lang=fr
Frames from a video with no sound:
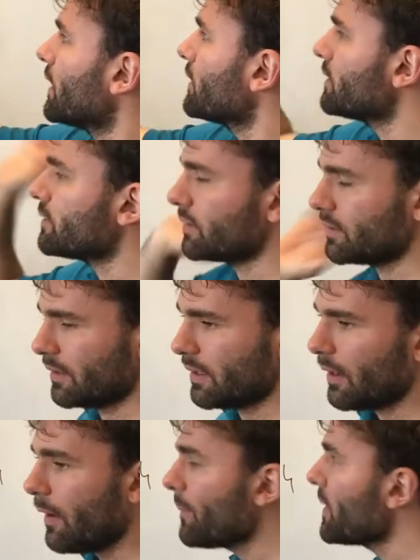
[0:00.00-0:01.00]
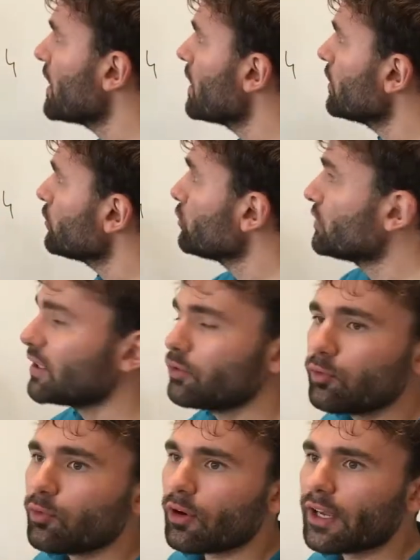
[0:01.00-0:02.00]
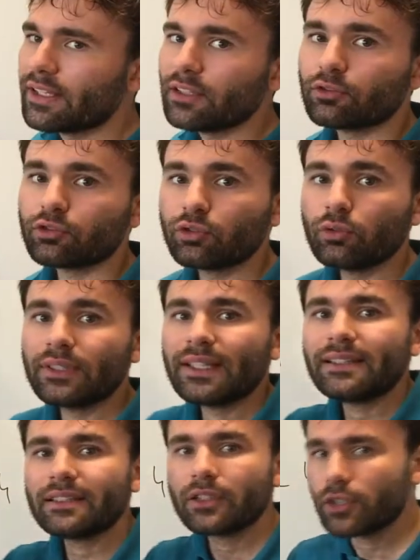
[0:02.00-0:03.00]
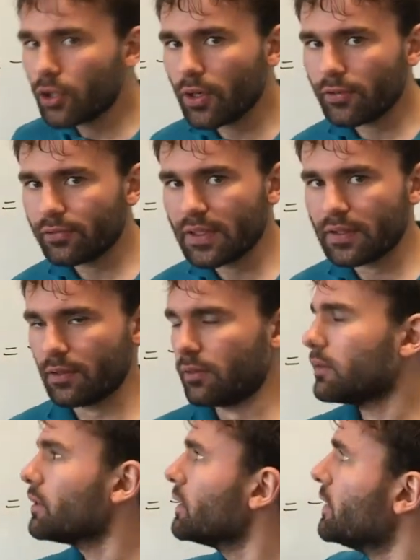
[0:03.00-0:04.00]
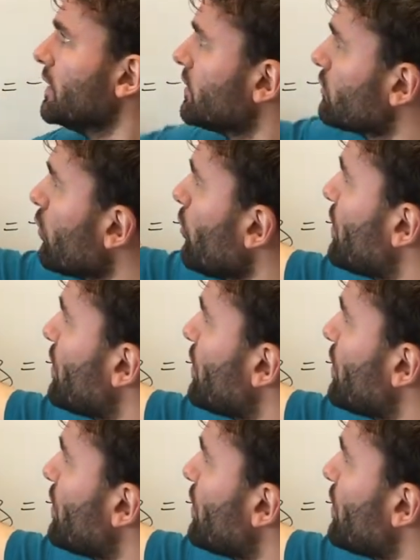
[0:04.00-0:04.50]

4, 10, etc., tous ces nombres, en réalité, ce sont des coefficients. Ils sont